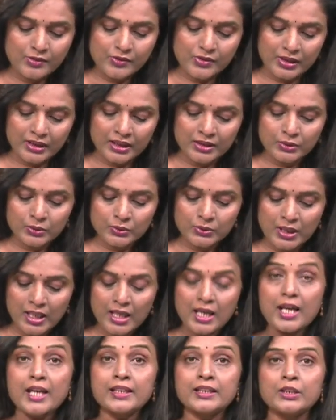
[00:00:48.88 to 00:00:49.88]
జగన్ కూడా
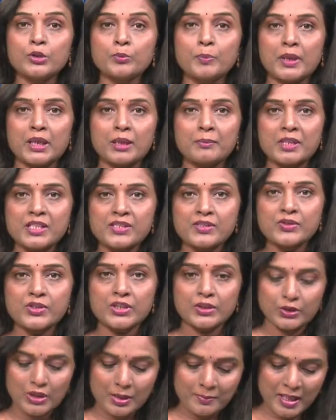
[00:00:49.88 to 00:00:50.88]
ఆయనను
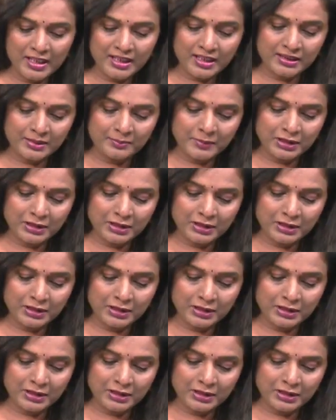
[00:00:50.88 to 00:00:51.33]
పరామర్శించారు ఇక మాట్లాడదాం